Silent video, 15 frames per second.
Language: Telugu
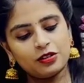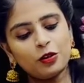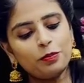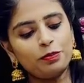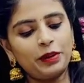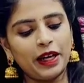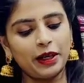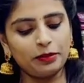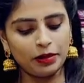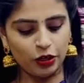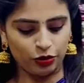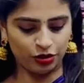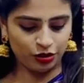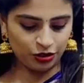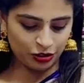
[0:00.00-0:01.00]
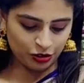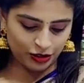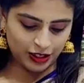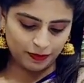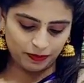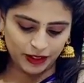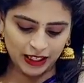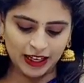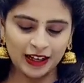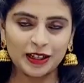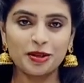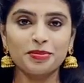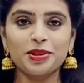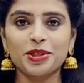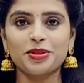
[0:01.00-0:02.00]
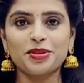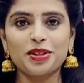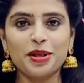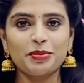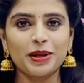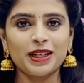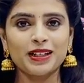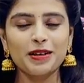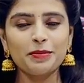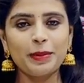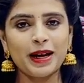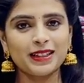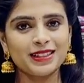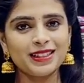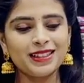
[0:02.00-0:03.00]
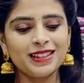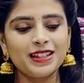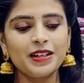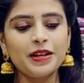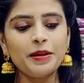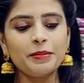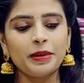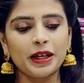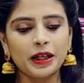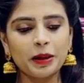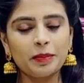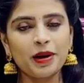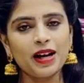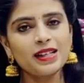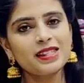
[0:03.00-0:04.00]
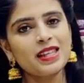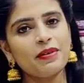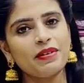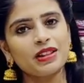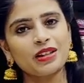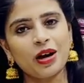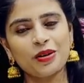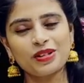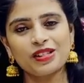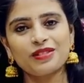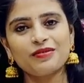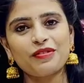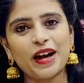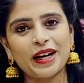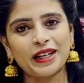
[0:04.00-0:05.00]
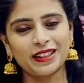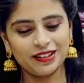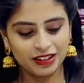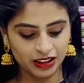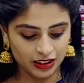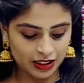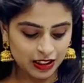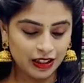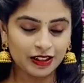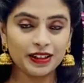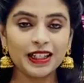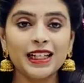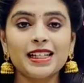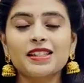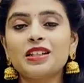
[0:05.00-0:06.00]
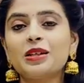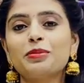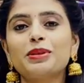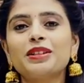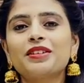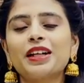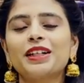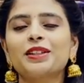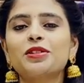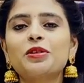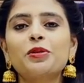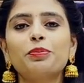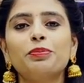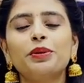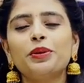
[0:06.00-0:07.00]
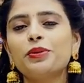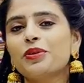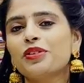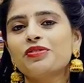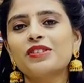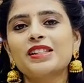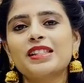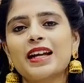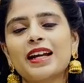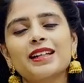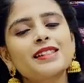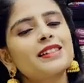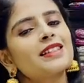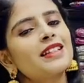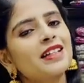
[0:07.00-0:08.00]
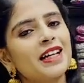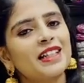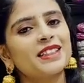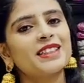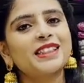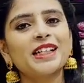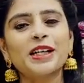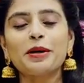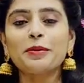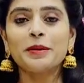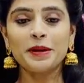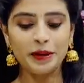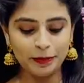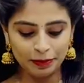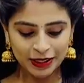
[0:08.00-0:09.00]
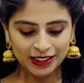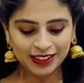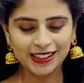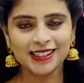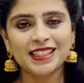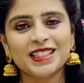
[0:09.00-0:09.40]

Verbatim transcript: లో ప్లెయిన్ బ్లౌజ్ వస్తుంది ఇలా కనబడుతుంది అనమాట ప్యాటర్న్ మనకి ప్రైస్ సెవెన్ థౌజండ్ ఫైవ్ హండ్రెడ్ రీజనబుల్ రేట్స్లో బ్యూటిఫుల్ శారీస్ ఖచ్చితంగా పర్చేస్